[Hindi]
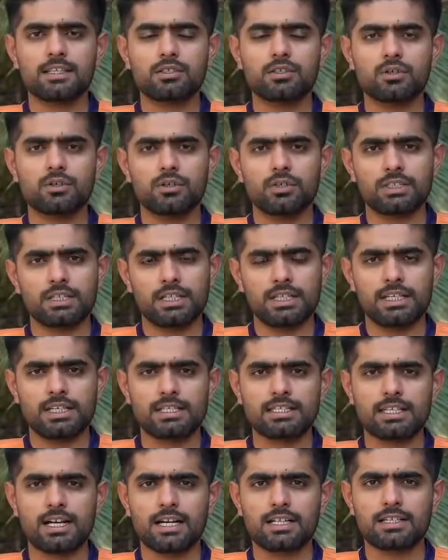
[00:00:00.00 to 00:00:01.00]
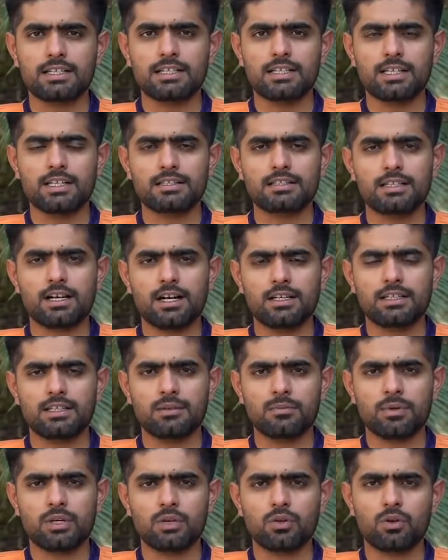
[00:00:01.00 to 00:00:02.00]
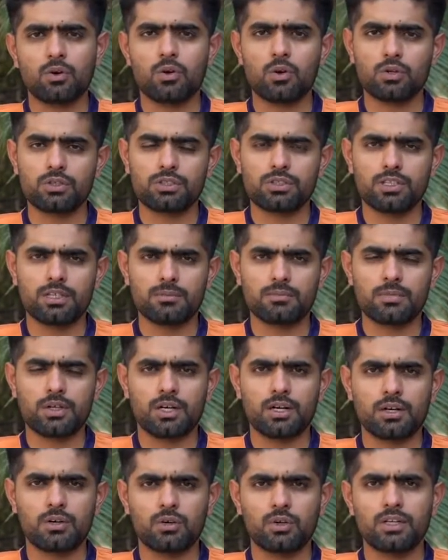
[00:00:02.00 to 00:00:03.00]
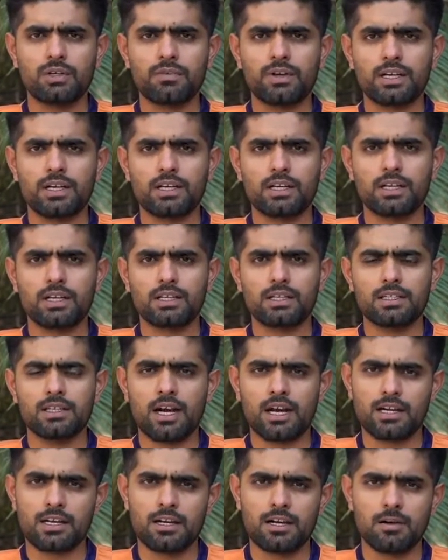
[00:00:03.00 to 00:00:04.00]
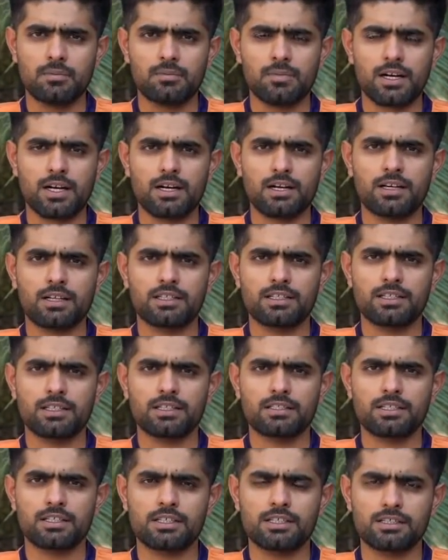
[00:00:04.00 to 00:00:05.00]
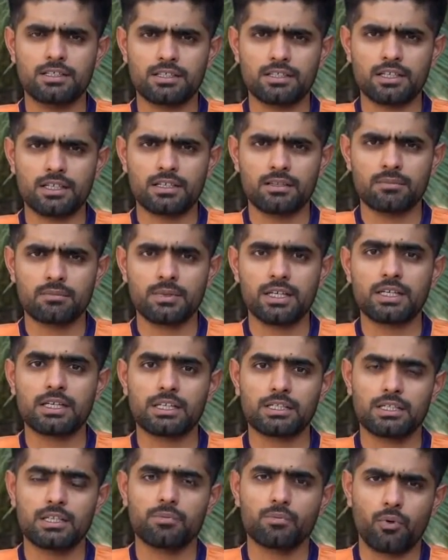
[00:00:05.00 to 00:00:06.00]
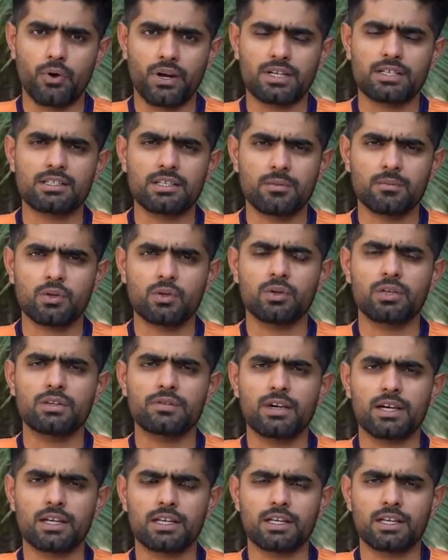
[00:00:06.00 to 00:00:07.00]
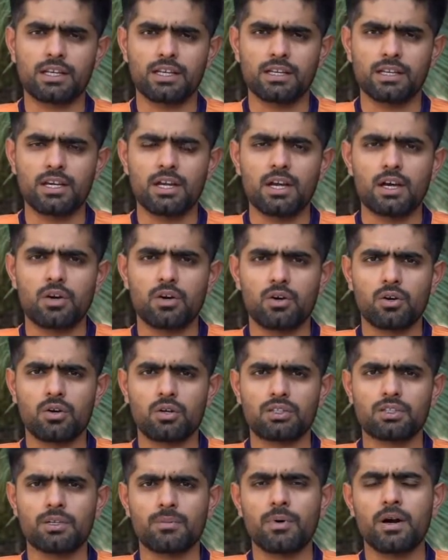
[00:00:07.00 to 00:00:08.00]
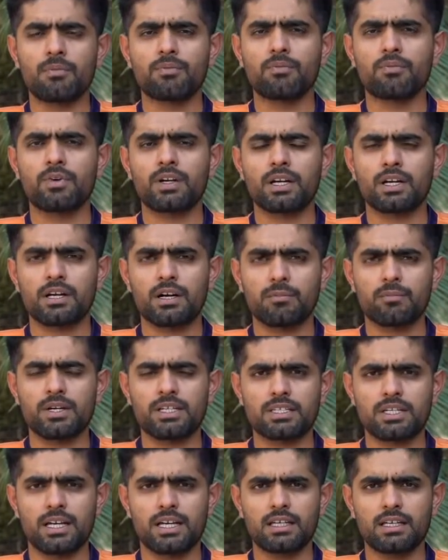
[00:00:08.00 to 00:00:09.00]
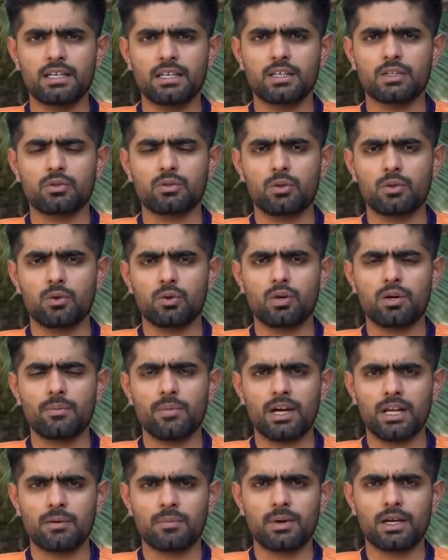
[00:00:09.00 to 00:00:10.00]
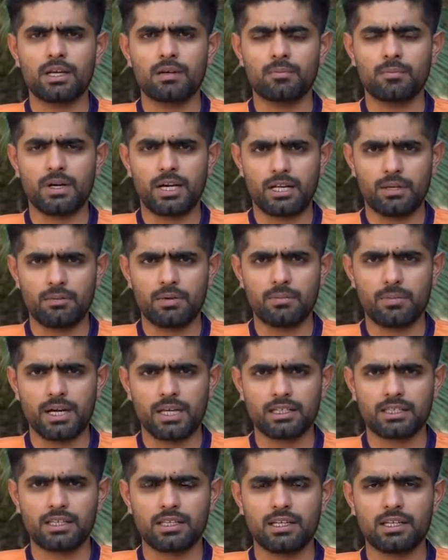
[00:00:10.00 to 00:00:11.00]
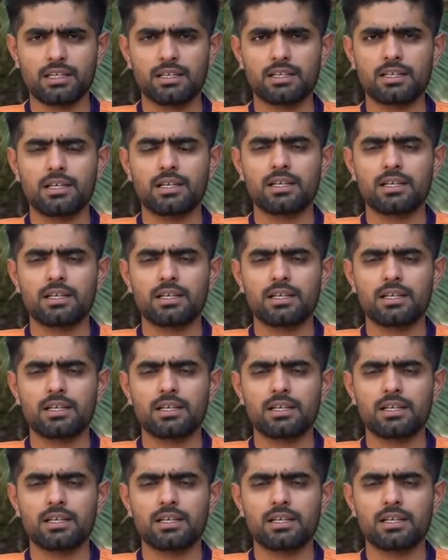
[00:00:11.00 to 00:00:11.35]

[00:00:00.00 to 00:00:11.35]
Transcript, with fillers: ने जो ये लीग स्टार्ट की है सात टीमें और होस्ट टीम क्वालिफाई करेगी ना कि हम ये सीरीज़ जीतें बल्कि अच्छे पॉइंट से हम क्वालिफाई करें और जब हम वर्ल्ड कप में जाएँ तो लोग हमारे बारे में बात करें